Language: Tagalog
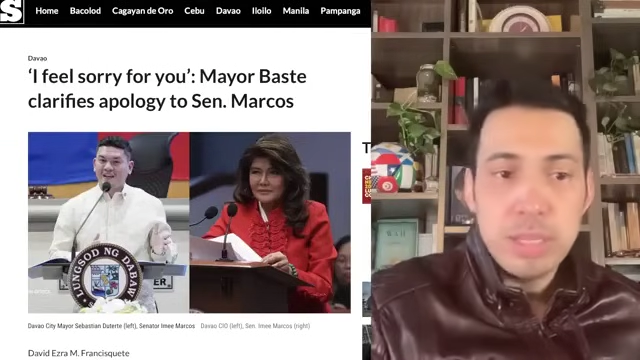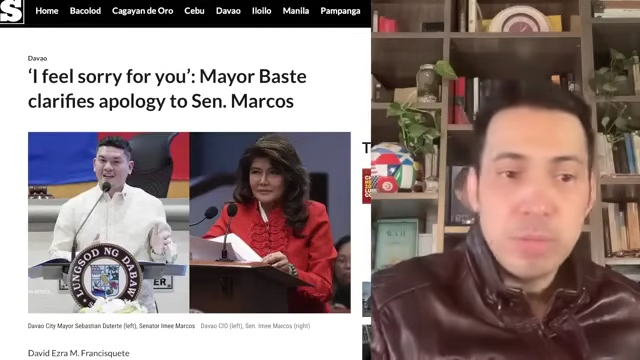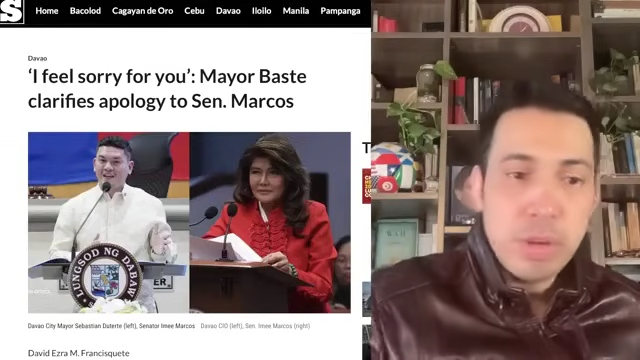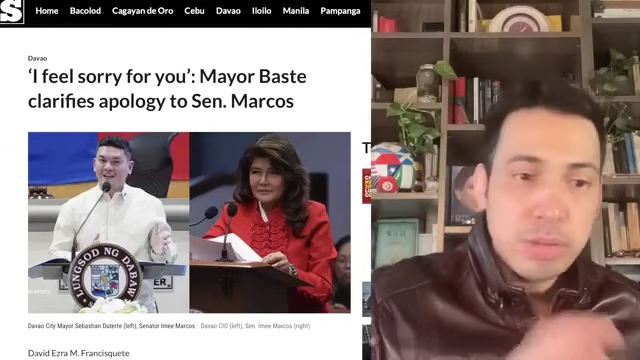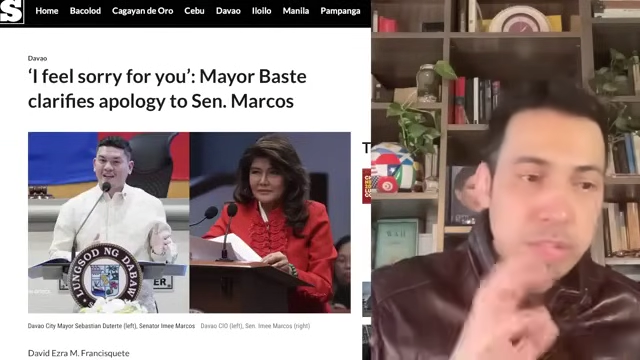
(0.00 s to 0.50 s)
And
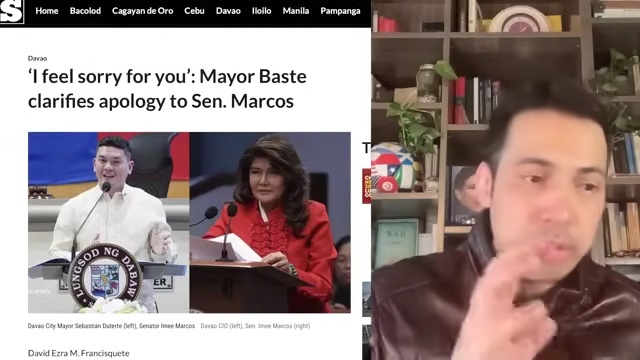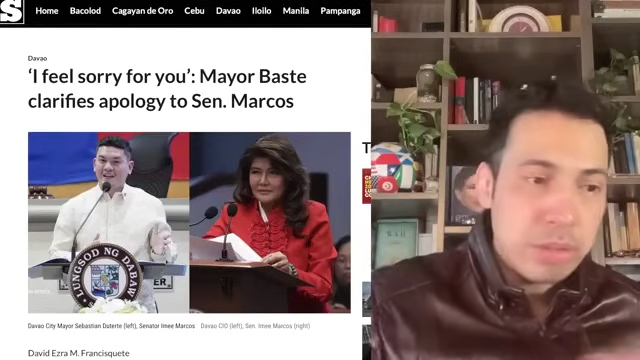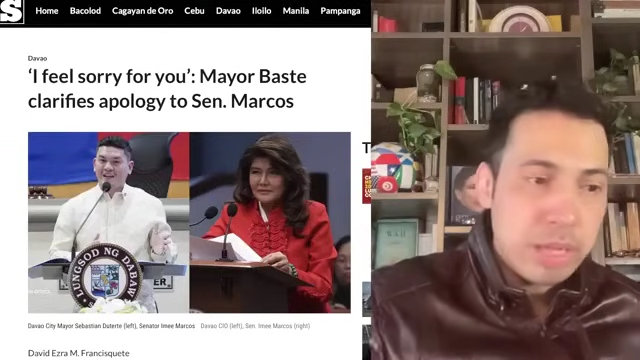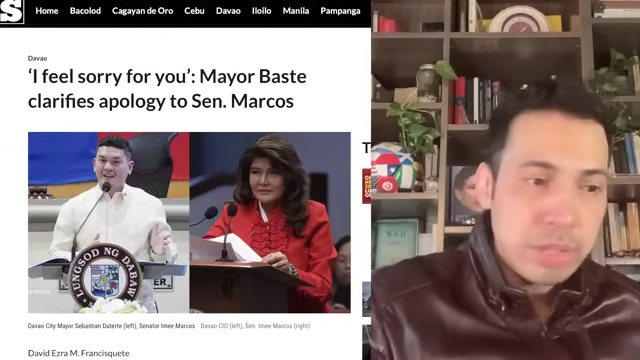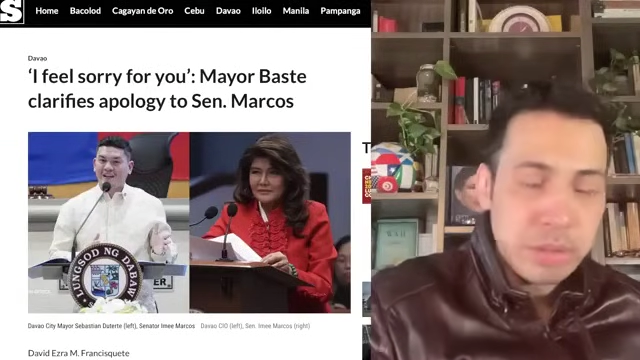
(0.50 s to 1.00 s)
then we'll also try
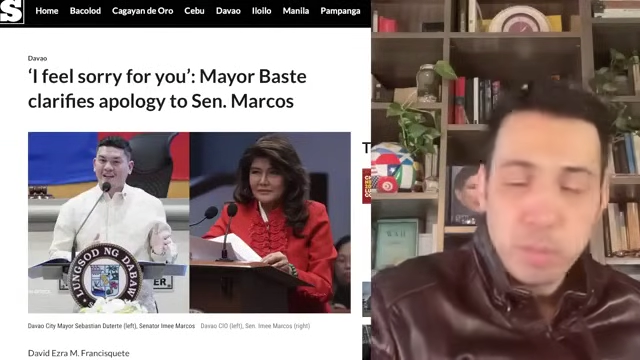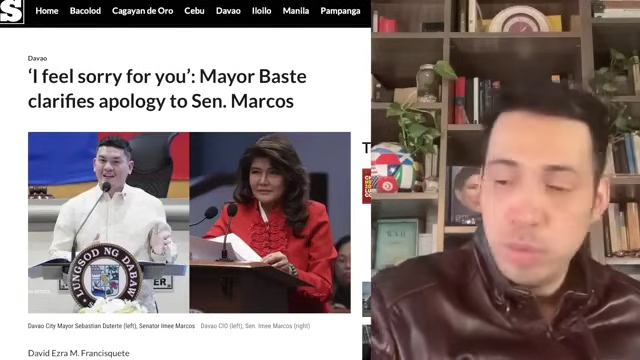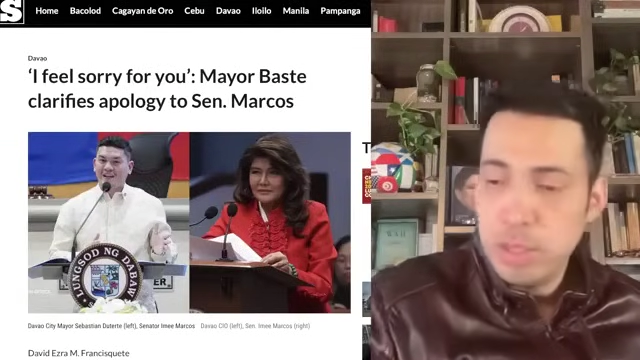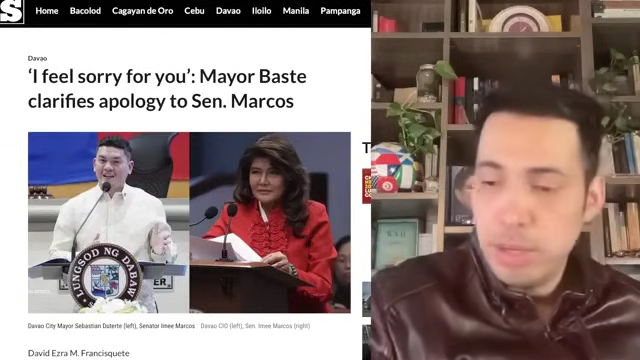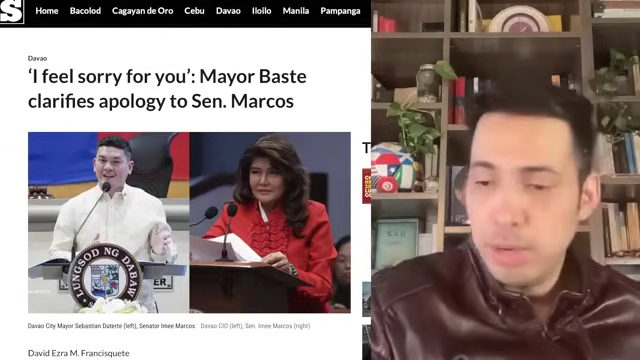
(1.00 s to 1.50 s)
to catch up
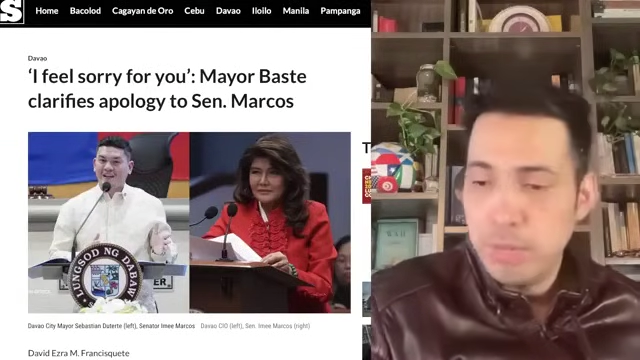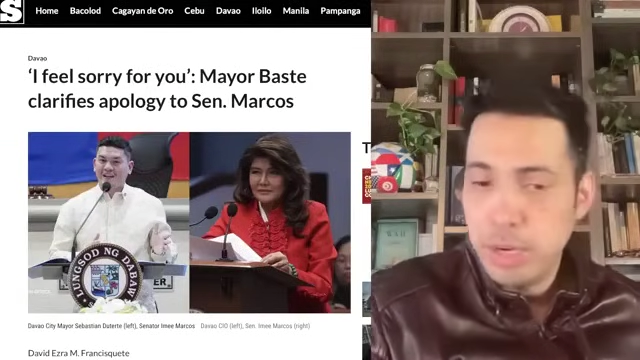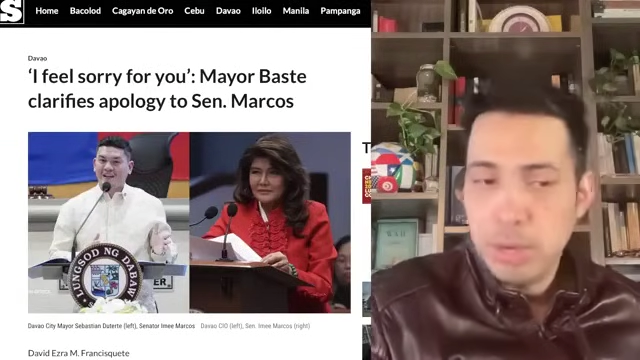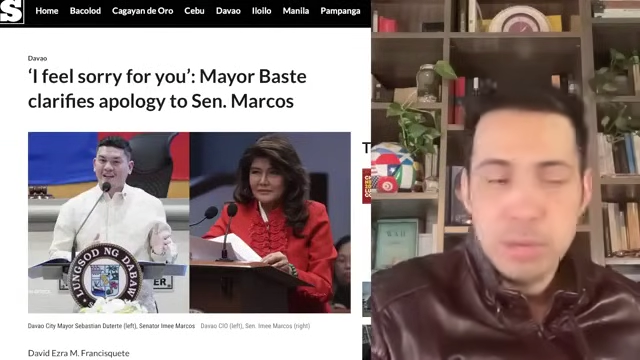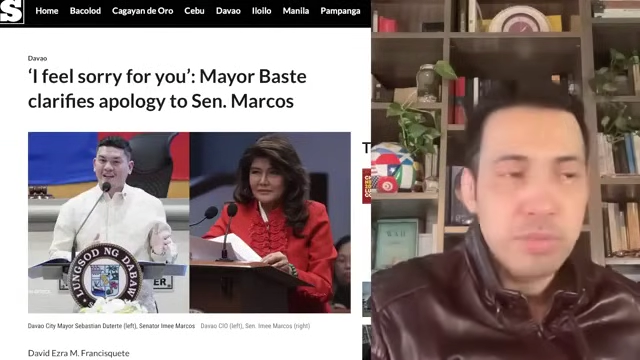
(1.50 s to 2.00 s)
with our
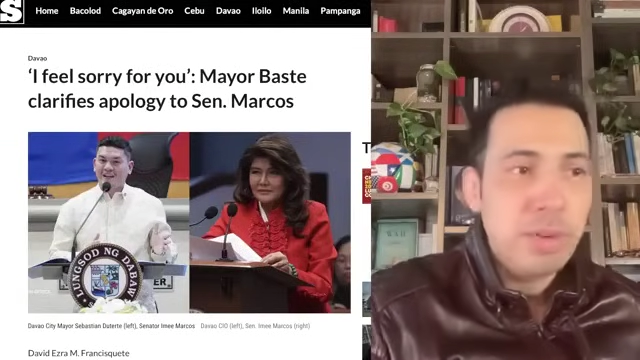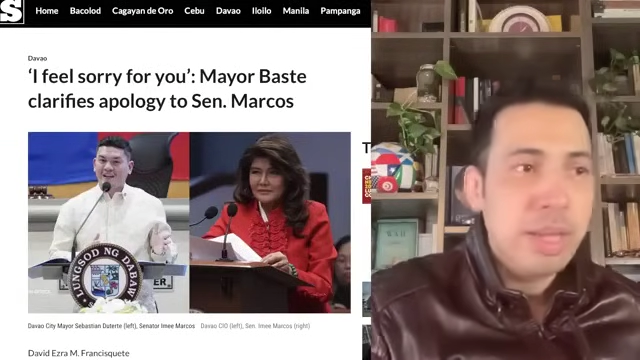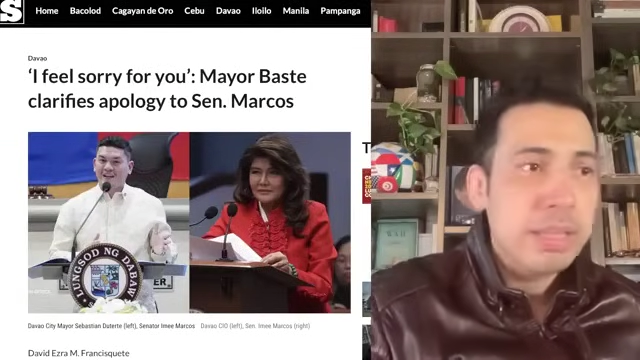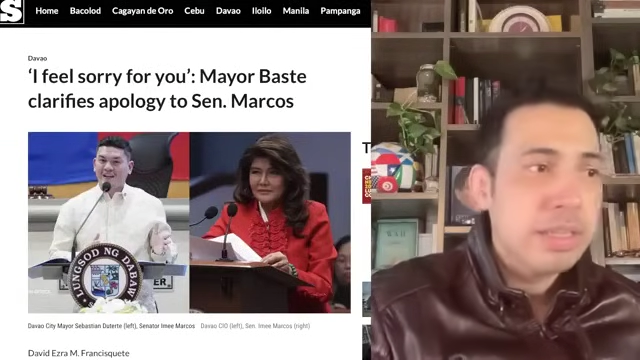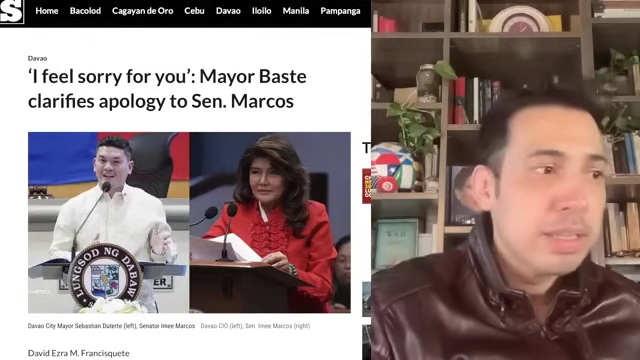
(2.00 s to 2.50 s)
very good
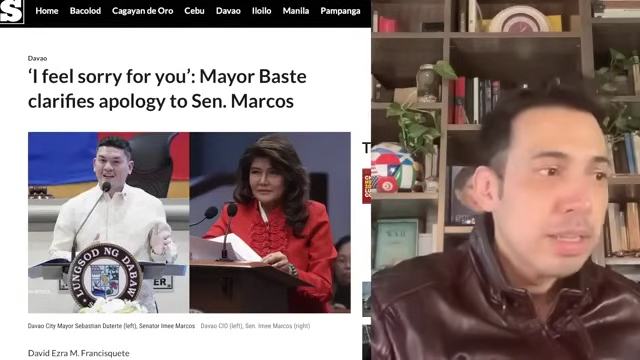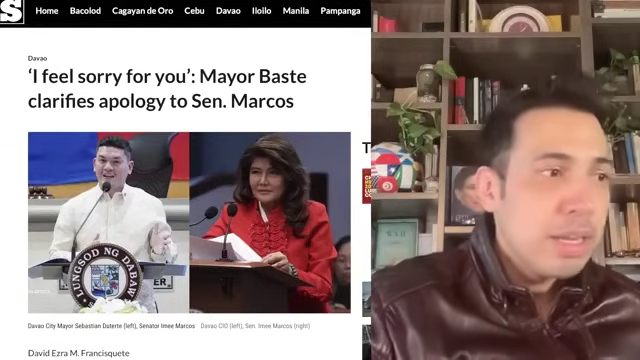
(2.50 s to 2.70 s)
friend